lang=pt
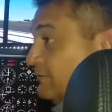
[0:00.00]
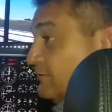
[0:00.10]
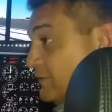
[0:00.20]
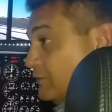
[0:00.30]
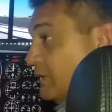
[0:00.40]

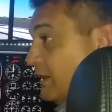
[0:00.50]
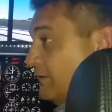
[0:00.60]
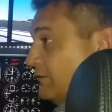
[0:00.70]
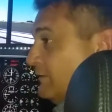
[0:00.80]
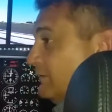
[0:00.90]

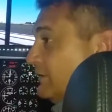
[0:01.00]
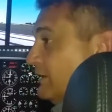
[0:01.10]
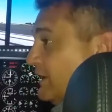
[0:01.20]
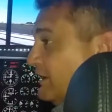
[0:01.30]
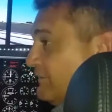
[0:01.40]
virtual
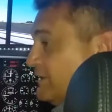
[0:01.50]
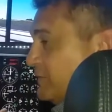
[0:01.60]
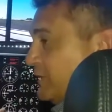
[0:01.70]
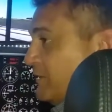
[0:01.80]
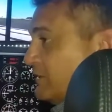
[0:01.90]
em que ele vai
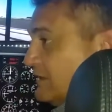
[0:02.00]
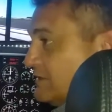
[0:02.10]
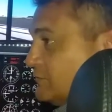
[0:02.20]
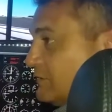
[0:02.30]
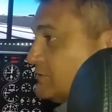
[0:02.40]

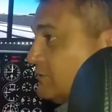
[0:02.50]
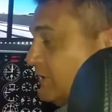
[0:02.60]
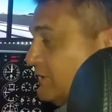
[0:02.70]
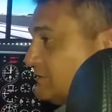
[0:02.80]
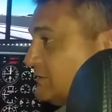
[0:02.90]
experimentar
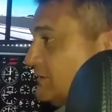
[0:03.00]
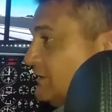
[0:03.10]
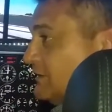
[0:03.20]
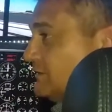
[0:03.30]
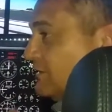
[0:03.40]
situações
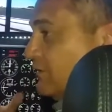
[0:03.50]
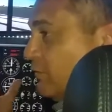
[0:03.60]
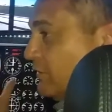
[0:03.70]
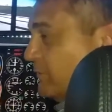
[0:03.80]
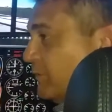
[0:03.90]
serão
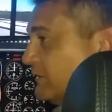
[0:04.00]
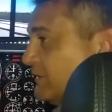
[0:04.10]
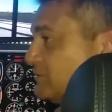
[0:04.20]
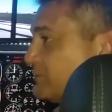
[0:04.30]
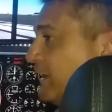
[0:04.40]
muito
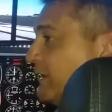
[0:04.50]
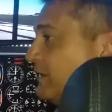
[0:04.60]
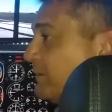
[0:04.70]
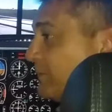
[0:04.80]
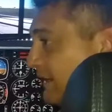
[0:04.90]
importantes para
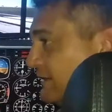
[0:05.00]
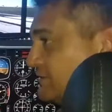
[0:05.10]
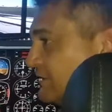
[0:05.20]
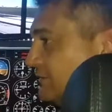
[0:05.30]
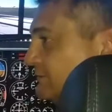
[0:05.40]
ele na
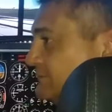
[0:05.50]
prática.